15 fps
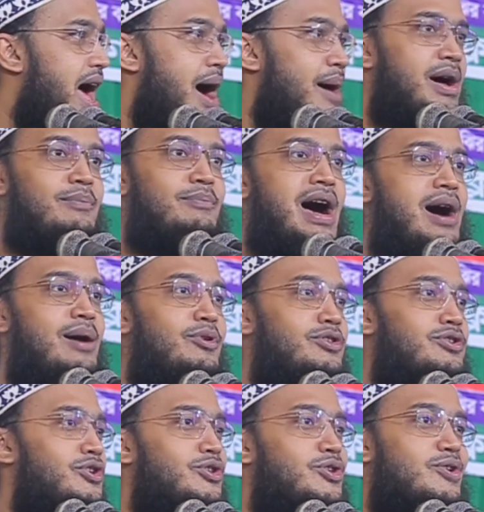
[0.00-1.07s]
আমার মা বোন
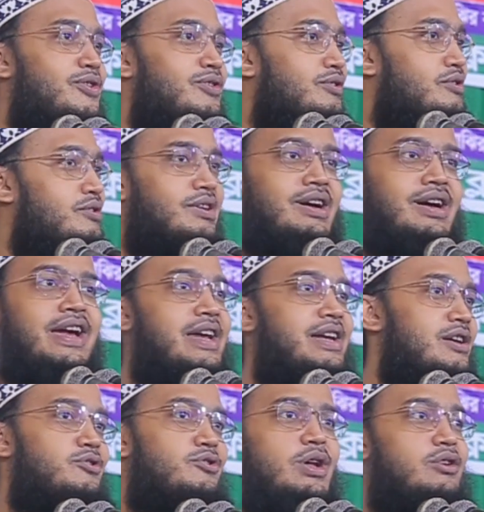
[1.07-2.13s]
যতক্ষণ
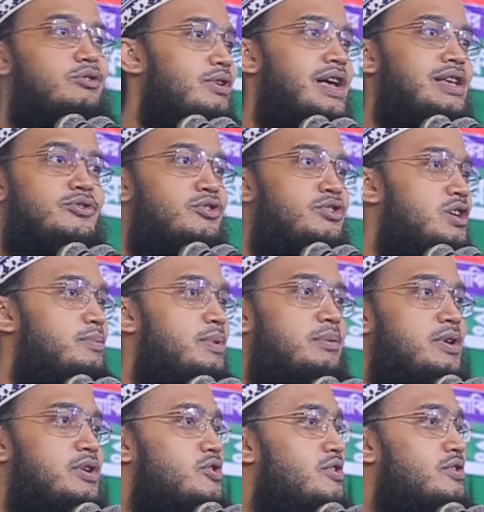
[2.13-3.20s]
খেটে টুটে একটু কাজ করতে
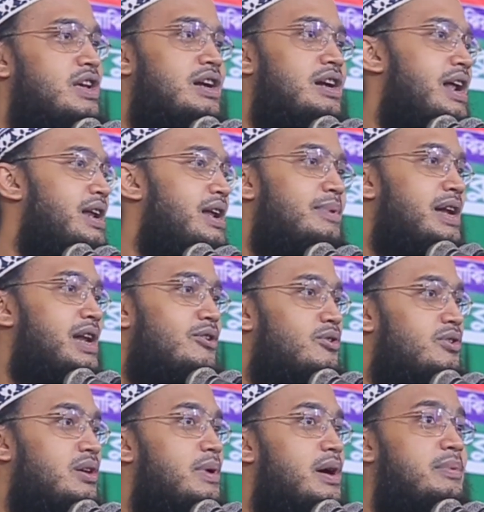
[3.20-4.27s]
পারবে সংসারে রান্না বান্না
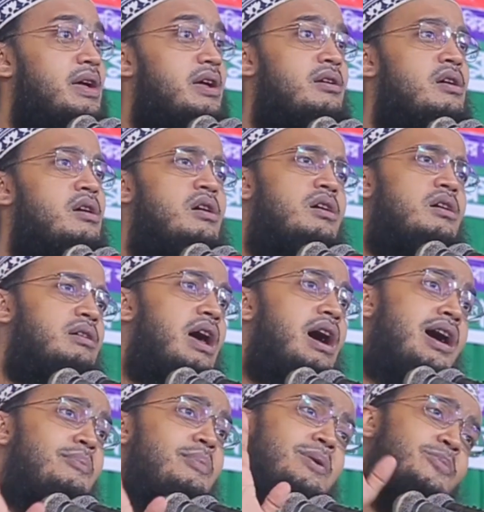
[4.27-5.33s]
করতে পারবে না
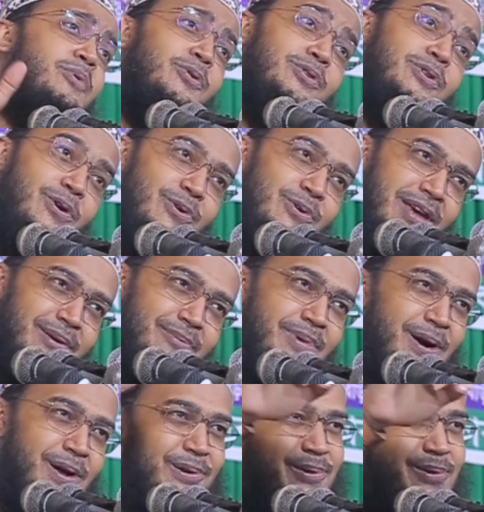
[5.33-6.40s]
আমার বউটা অনেক
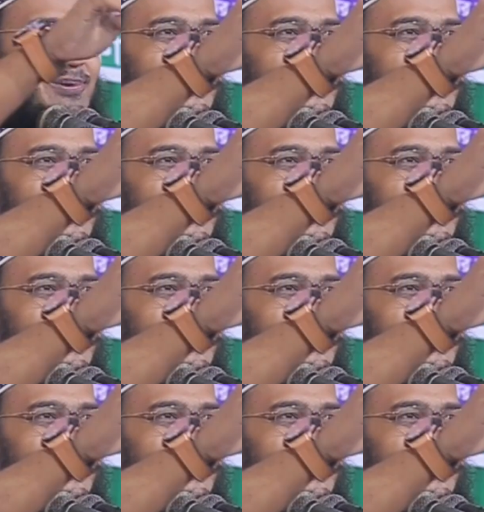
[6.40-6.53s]
ভালো